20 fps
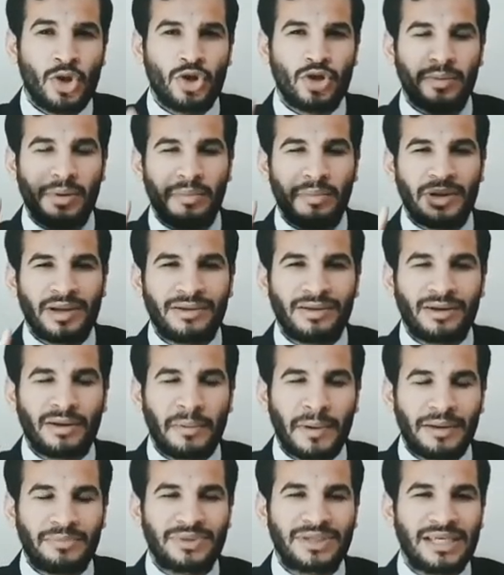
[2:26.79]
يبقى
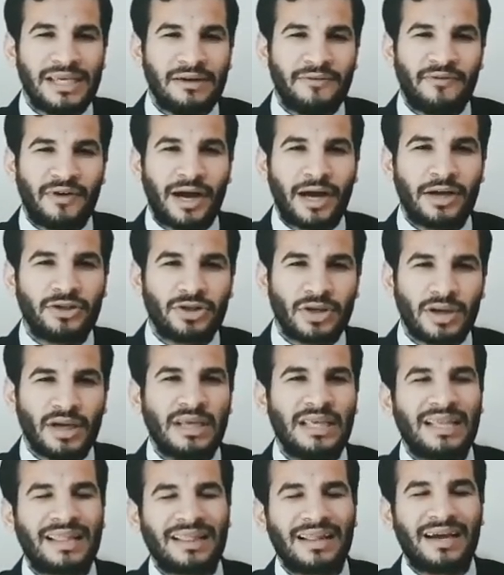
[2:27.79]
بنضرب 50 في 10
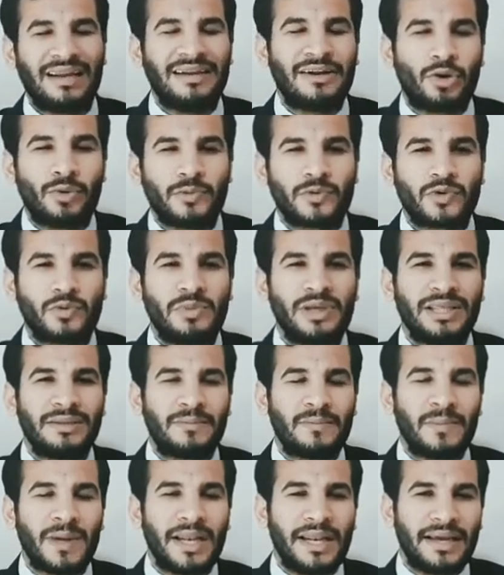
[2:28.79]
يطلع لنا 500
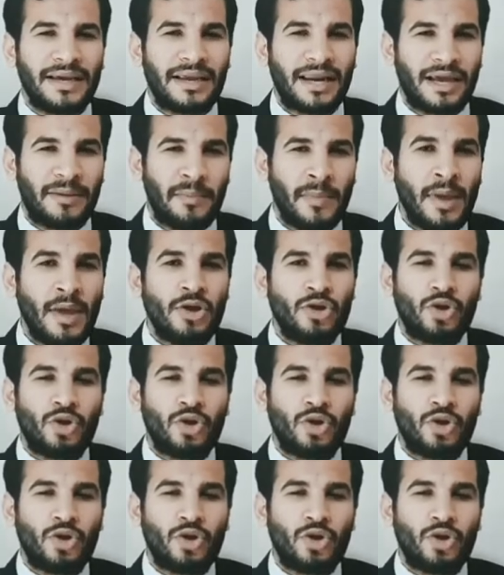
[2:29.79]
مللي جرام